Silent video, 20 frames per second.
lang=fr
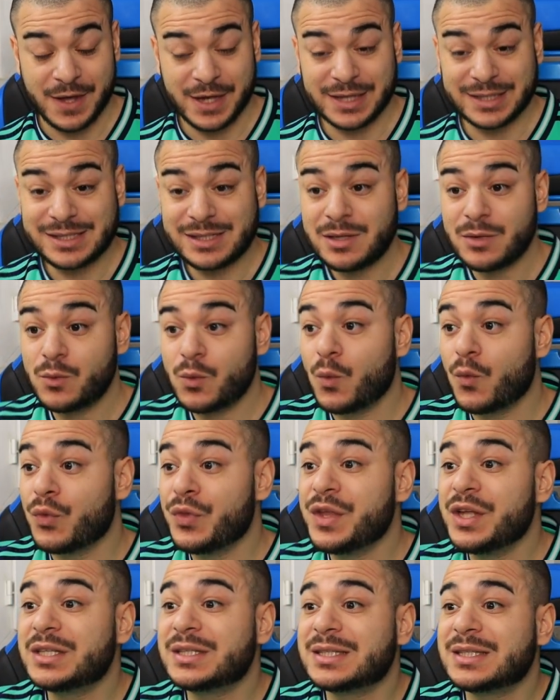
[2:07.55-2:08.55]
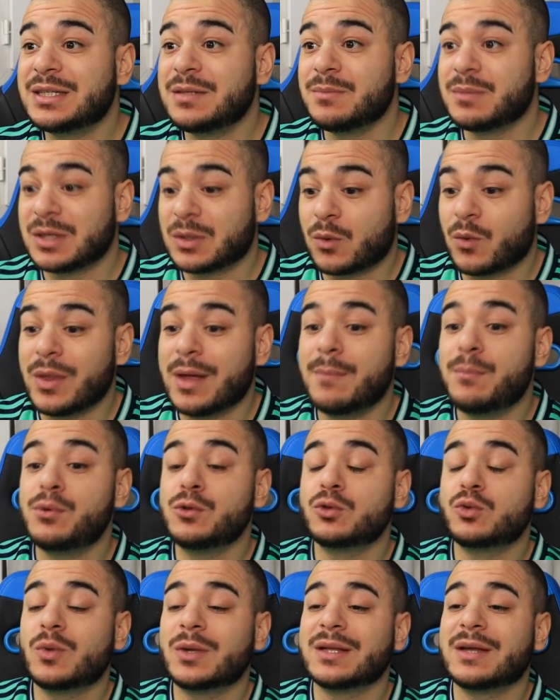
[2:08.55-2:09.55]
Et si on estime qu'on a
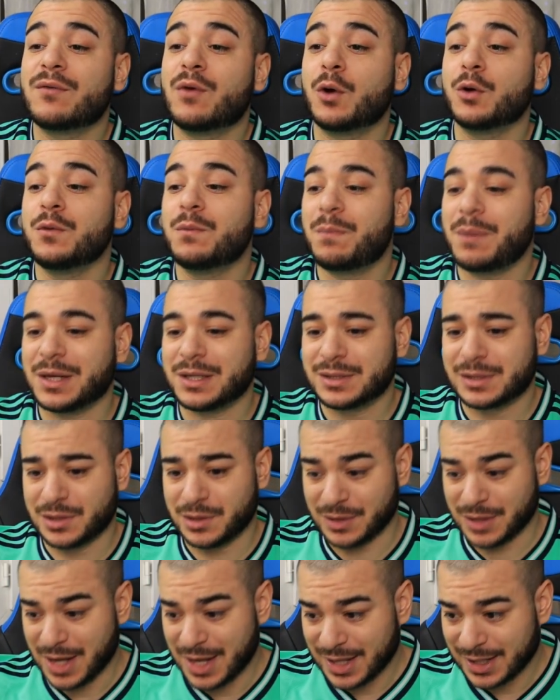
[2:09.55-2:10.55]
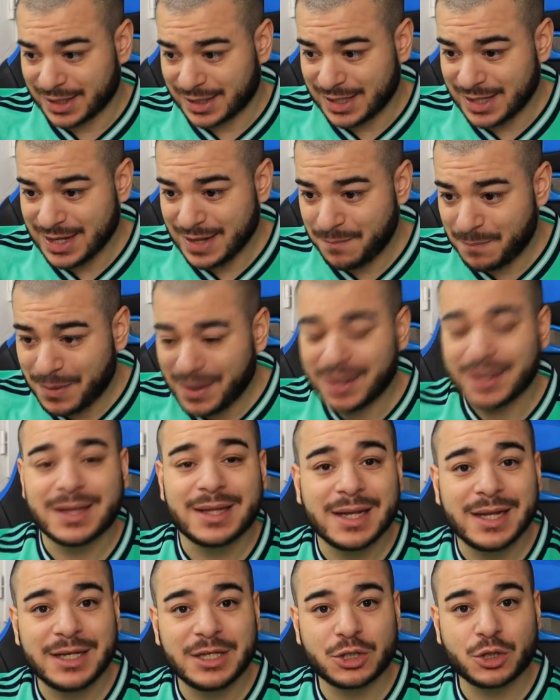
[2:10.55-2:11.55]
besoin d'avoir une personne qui n'est pas
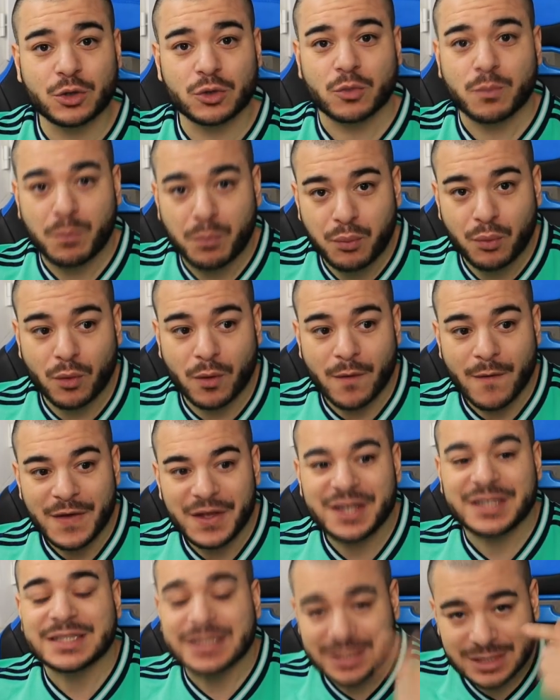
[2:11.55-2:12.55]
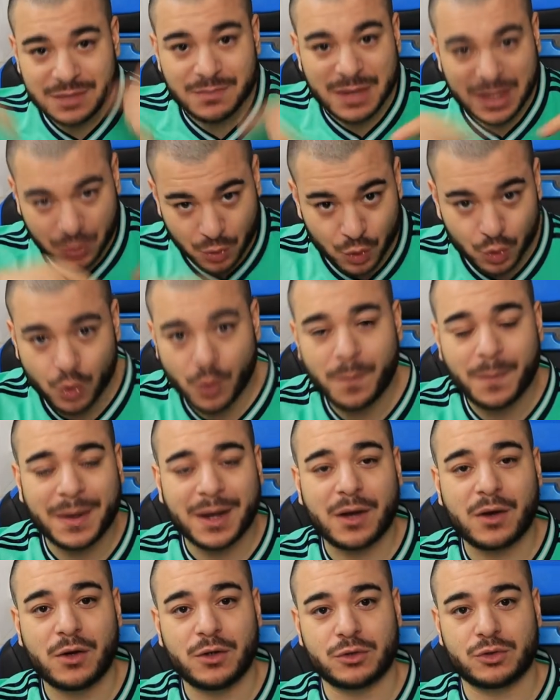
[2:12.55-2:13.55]
intelligente pour estimer que nos
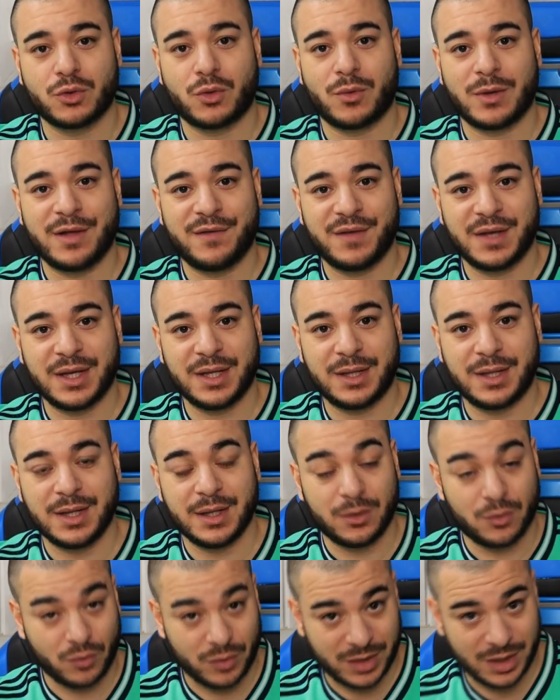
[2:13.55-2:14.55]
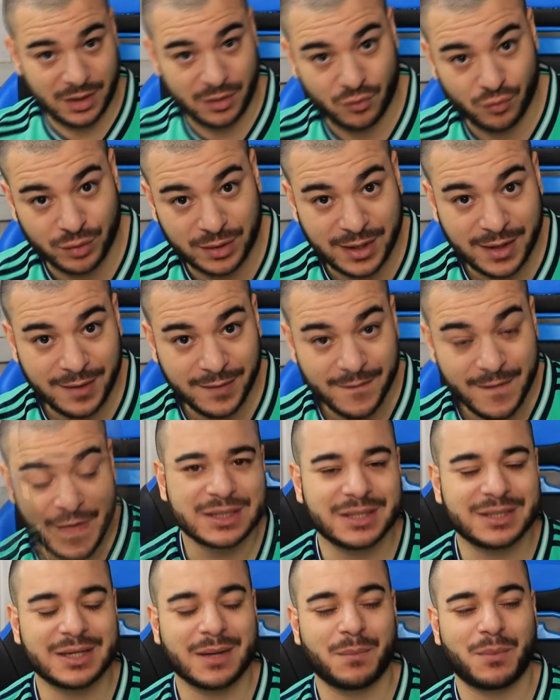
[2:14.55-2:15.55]
paroles seront la vérité et donc écouter,
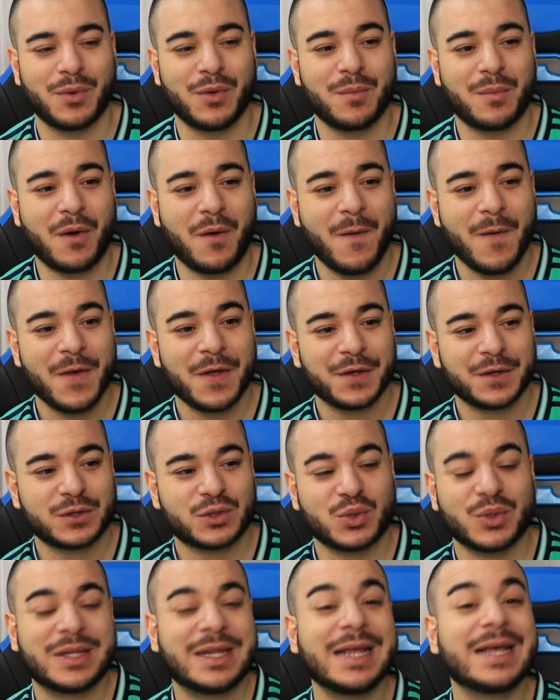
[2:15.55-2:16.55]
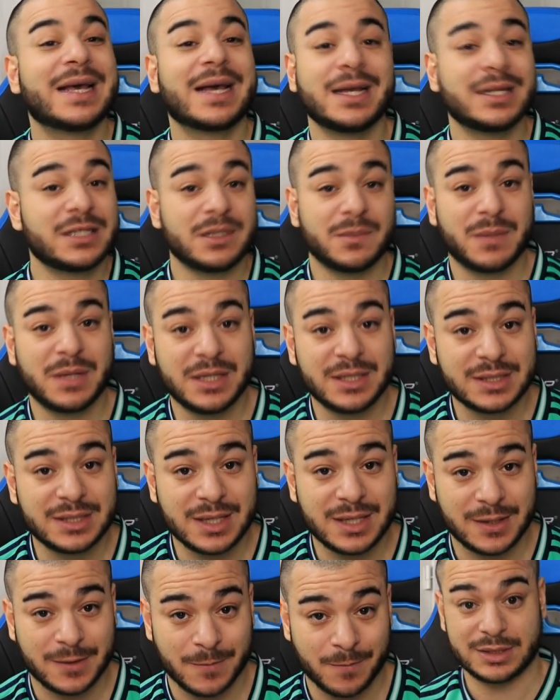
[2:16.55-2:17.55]
c'est simplement se
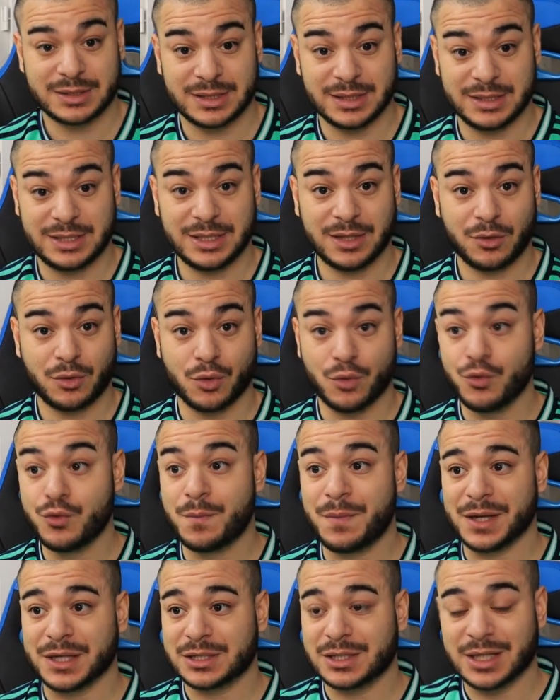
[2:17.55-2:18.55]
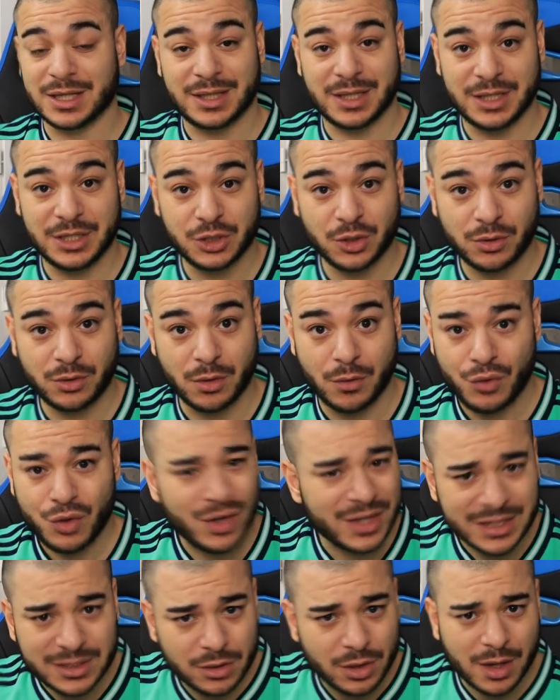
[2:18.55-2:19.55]
décrédibiliser. C'est dire qu'une personne intelligente ne
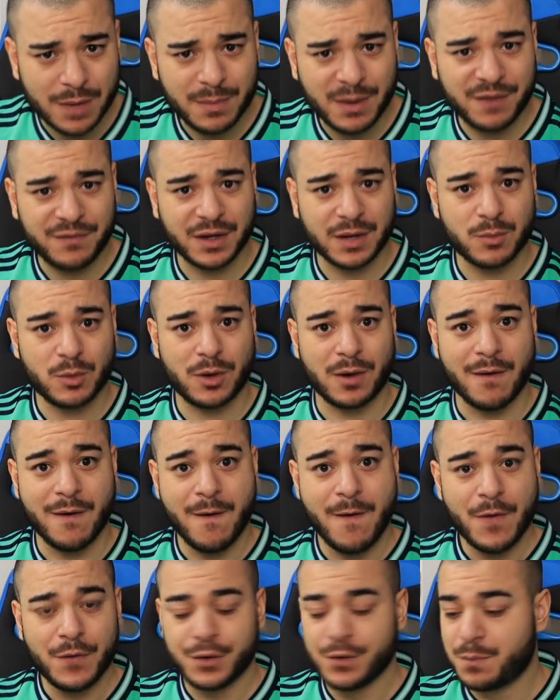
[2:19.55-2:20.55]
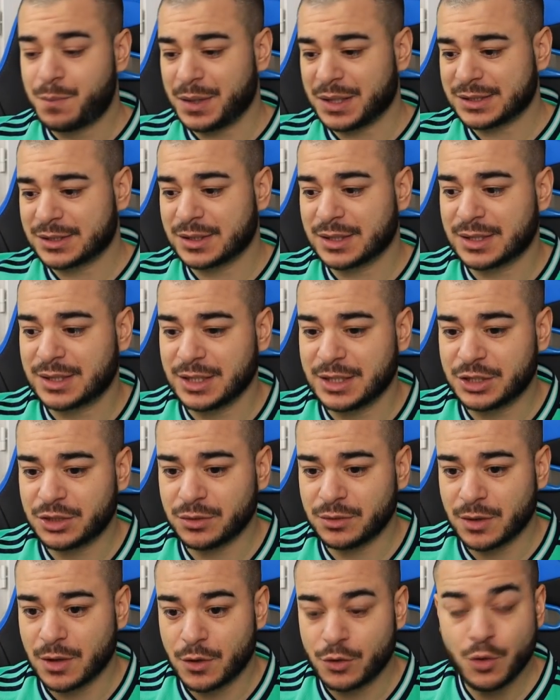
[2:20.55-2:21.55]
resterait pas avec moi. Une personne
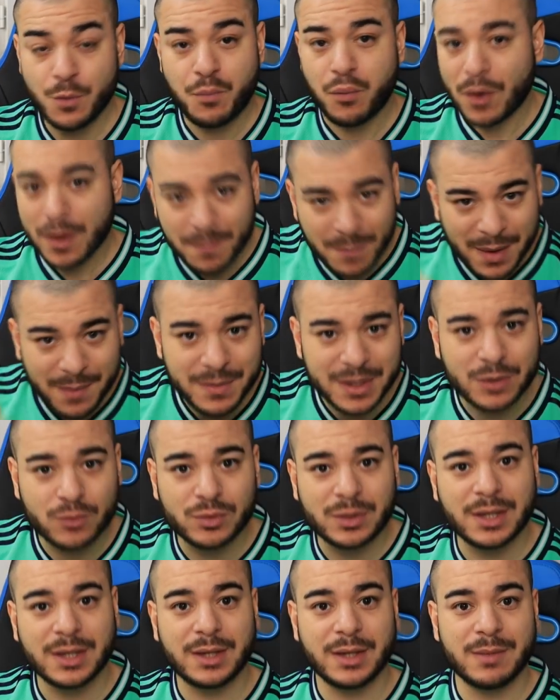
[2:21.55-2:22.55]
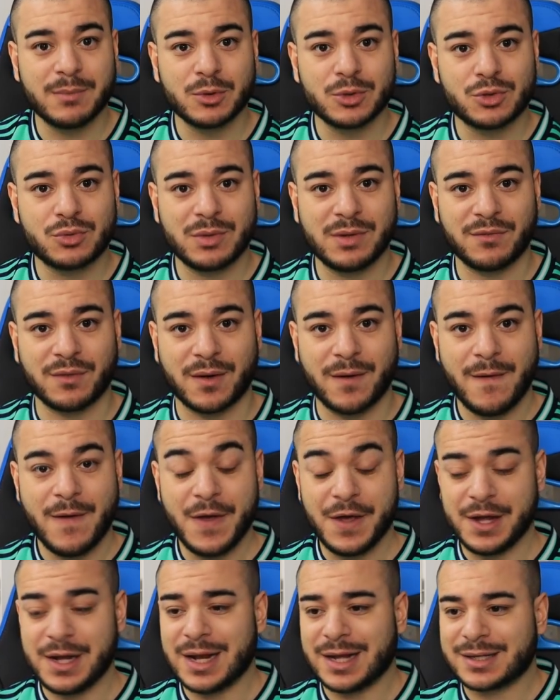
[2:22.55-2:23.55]
intelligente ne pourrait pas m'écouter et me suivre.
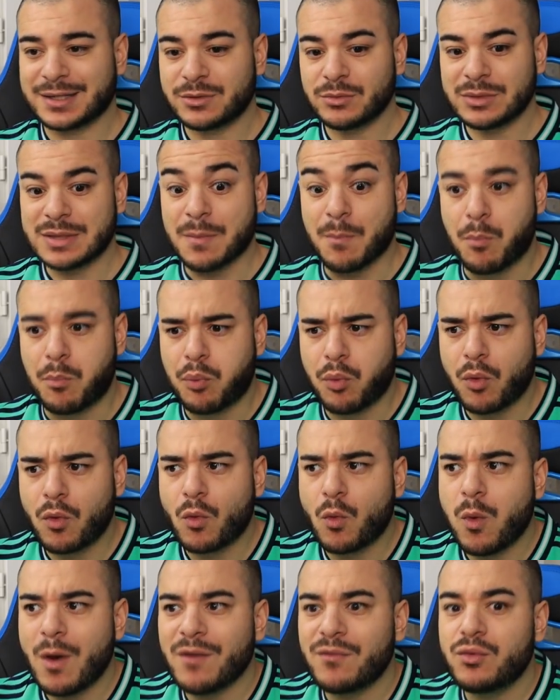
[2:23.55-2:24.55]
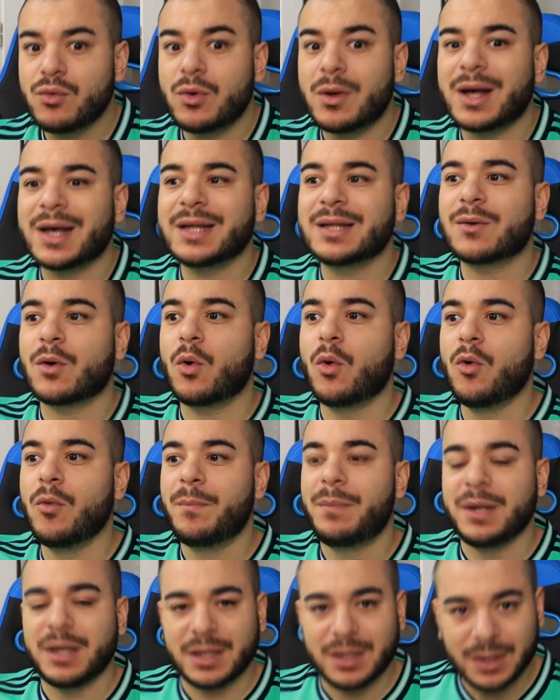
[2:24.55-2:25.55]
Et la question c'est pourquoi vouloir être
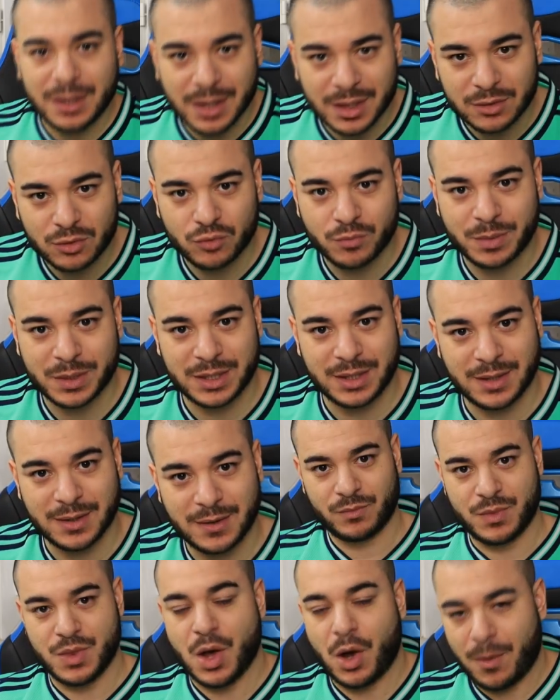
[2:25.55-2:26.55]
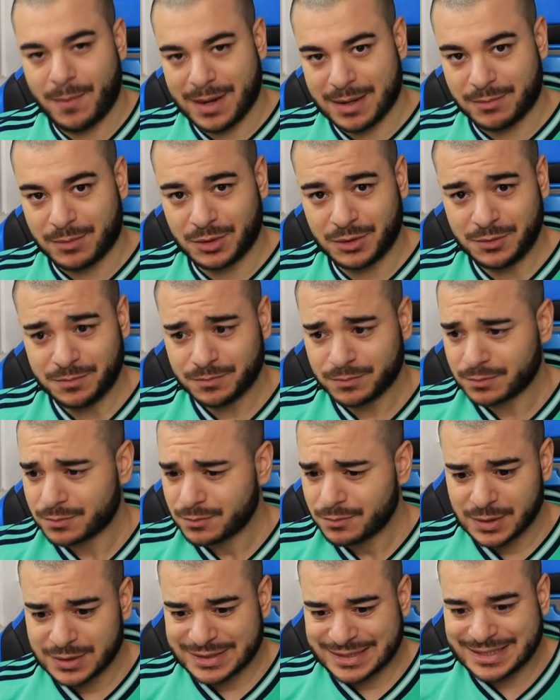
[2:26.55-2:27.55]
obéi à tout prix Normalement,
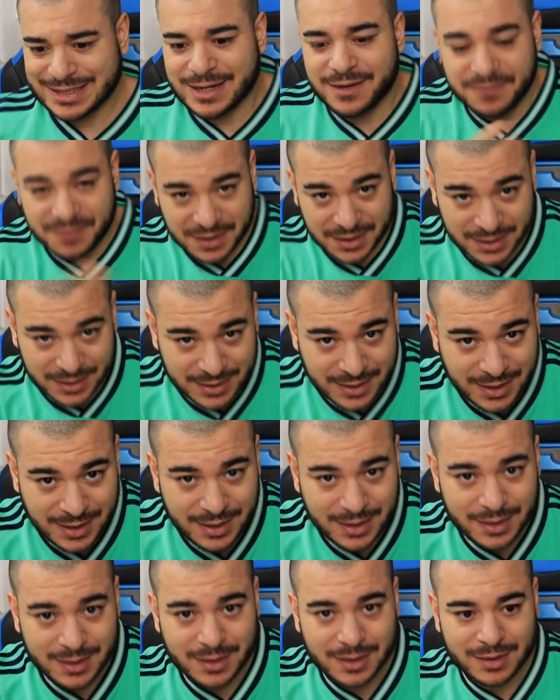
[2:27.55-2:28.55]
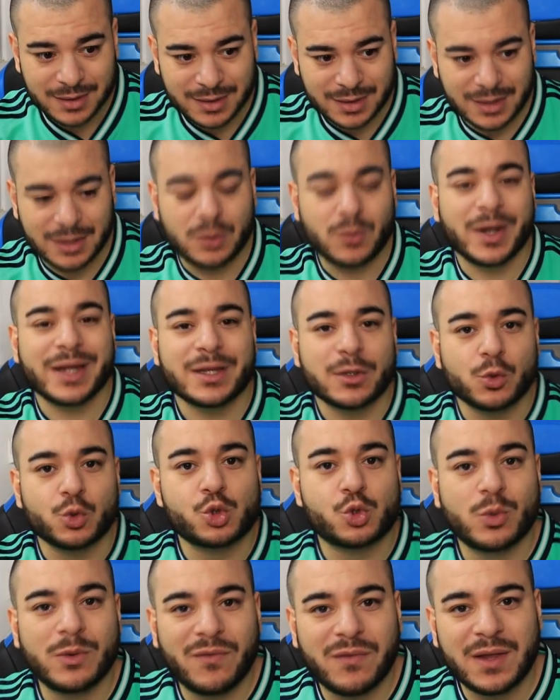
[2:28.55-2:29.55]
c'est la vérité qui doit être
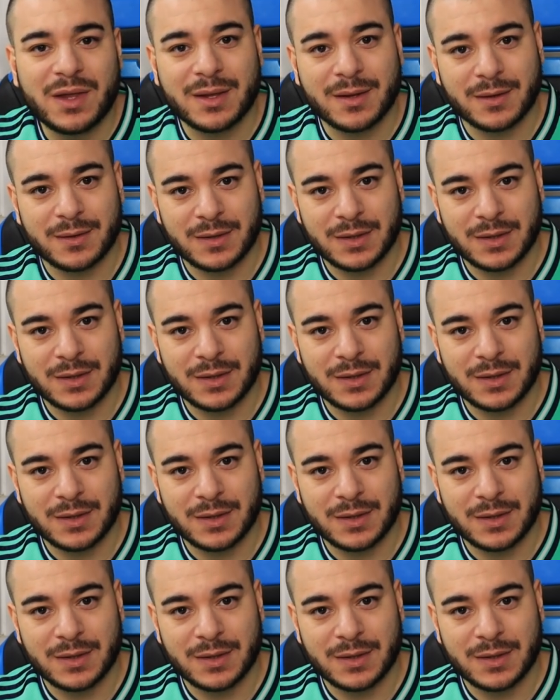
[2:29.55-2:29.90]
suivie.